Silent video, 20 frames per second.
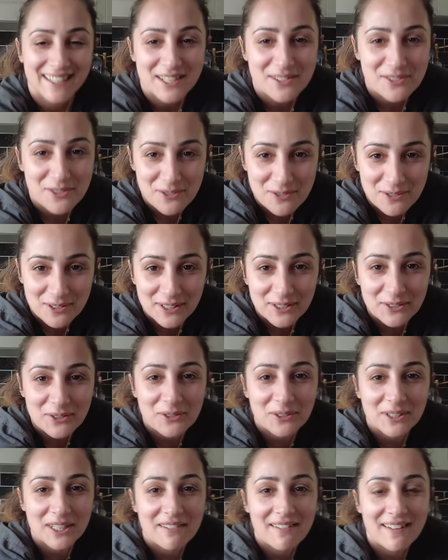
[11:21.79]
Çocuklara
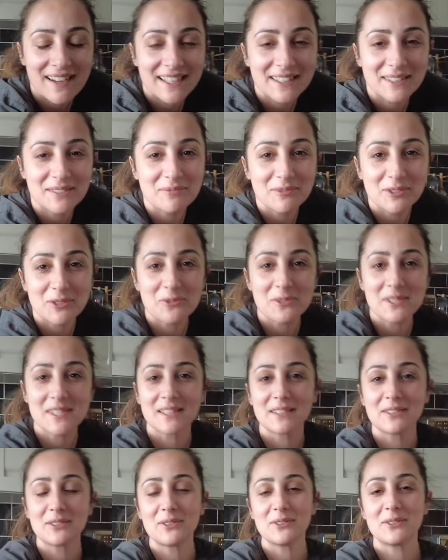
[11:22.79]
okula verdim. Bugün
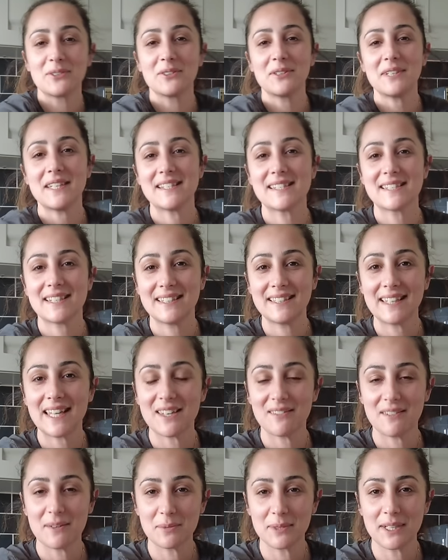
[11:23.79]
salı günü. Ezgi'yi de
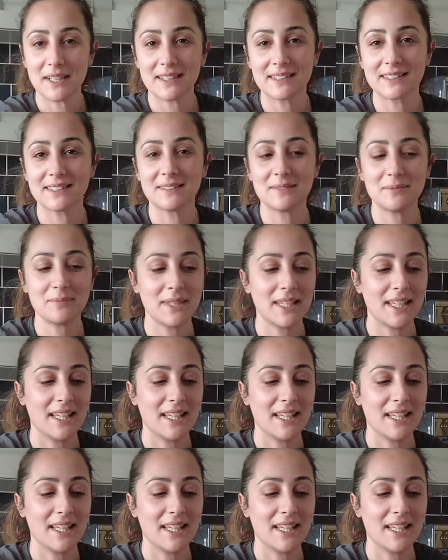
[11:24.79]
eve bıraktım.